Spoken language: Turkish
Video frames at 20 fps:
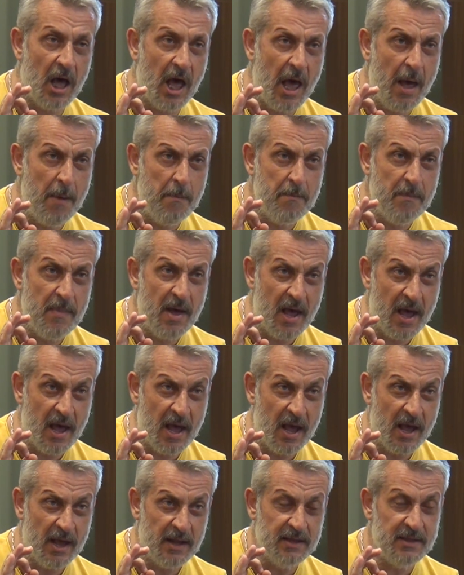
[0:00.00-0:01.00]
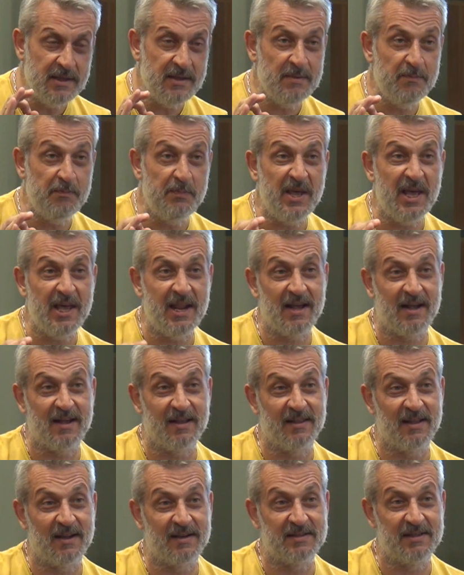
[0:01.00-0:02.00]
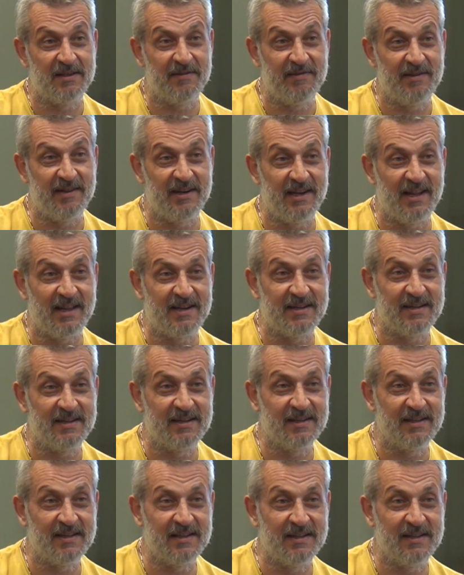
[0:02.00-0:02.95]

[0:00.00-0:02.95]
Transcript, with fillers: Var. Emme bir yere kadar sevdirler.